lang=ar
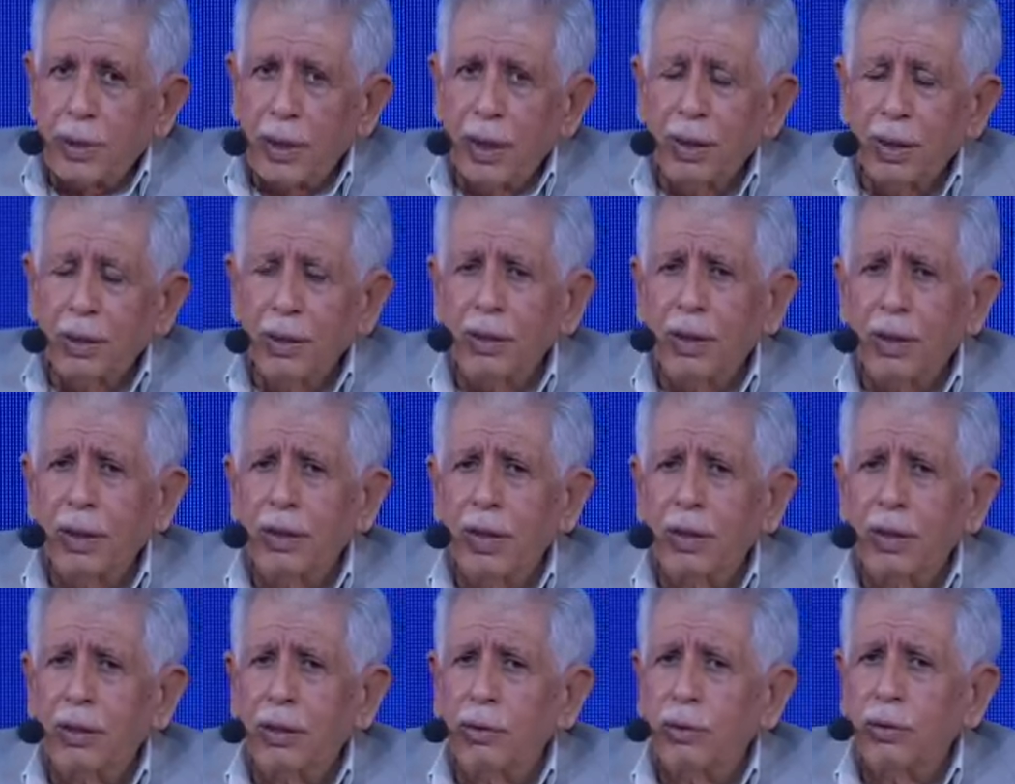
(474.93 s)

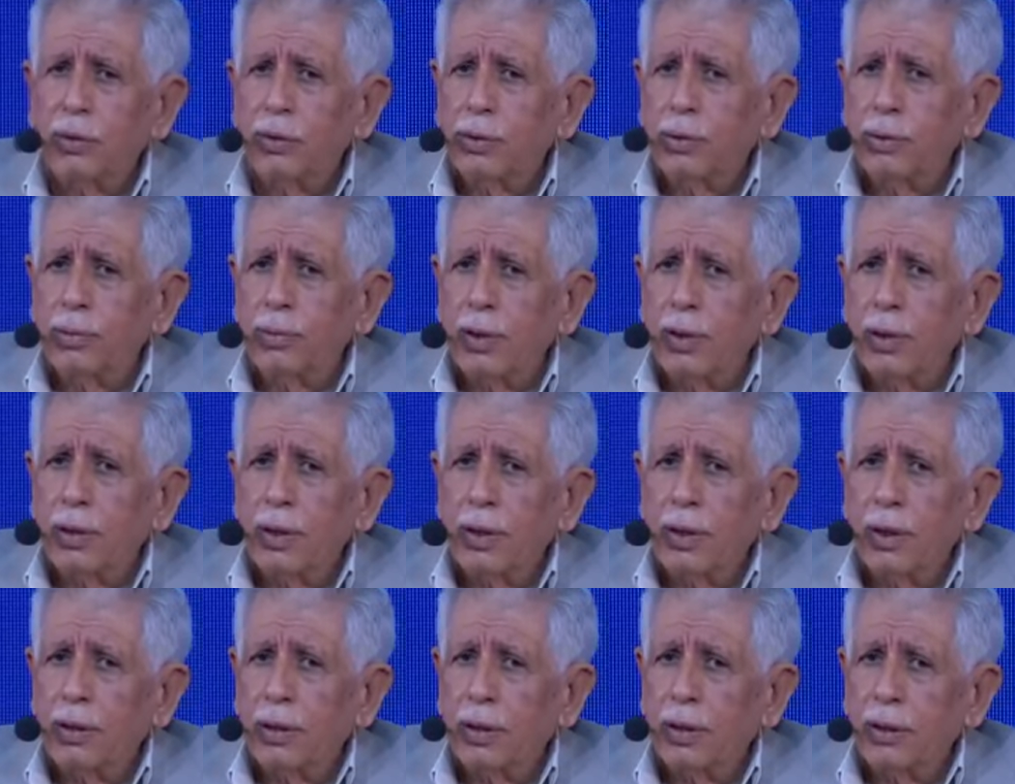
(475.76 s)
حقيقة أن كتب
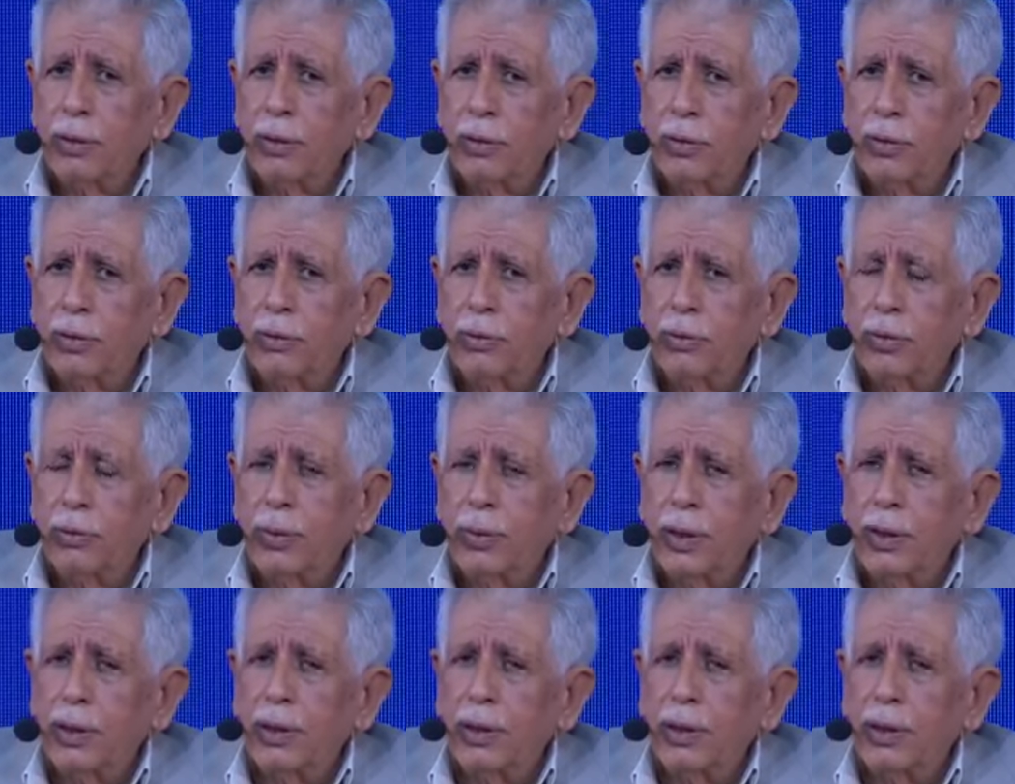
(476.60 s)
كتب